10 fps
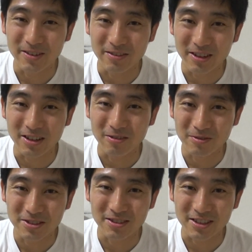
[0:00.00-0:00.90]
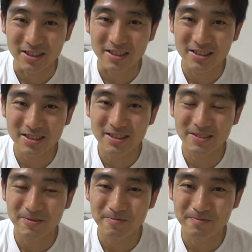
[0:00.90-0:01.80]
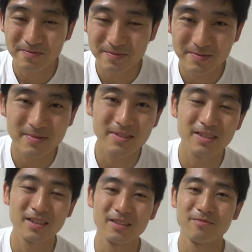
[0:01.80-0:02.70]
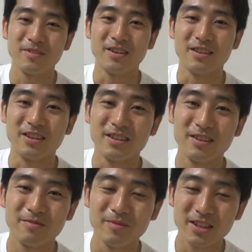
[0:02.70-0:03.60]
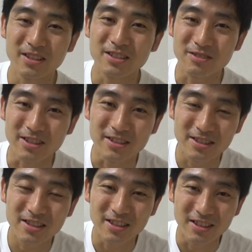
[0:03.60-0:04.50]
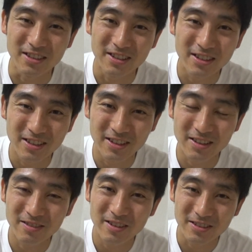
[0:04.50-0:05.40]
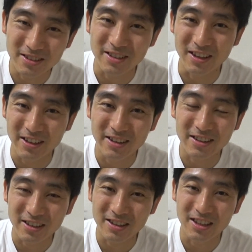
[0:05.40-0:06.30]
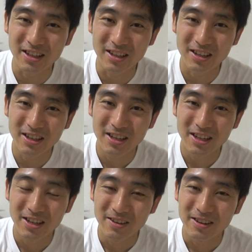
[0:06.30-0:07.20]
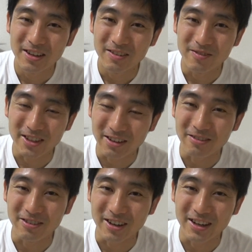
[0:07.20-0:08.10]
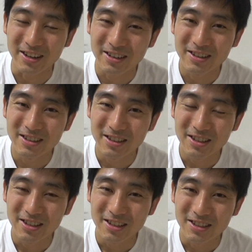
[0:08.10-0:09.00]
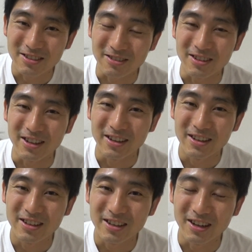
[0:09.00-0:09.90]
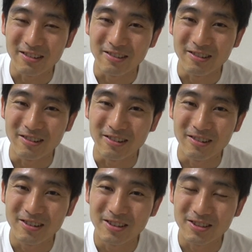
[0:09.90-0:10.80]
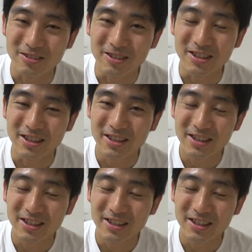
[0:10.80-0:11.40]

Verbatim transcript: 刃」の映画面白かったですまあね見てない人はね是非是非映画館で見た方がちょっとねあのより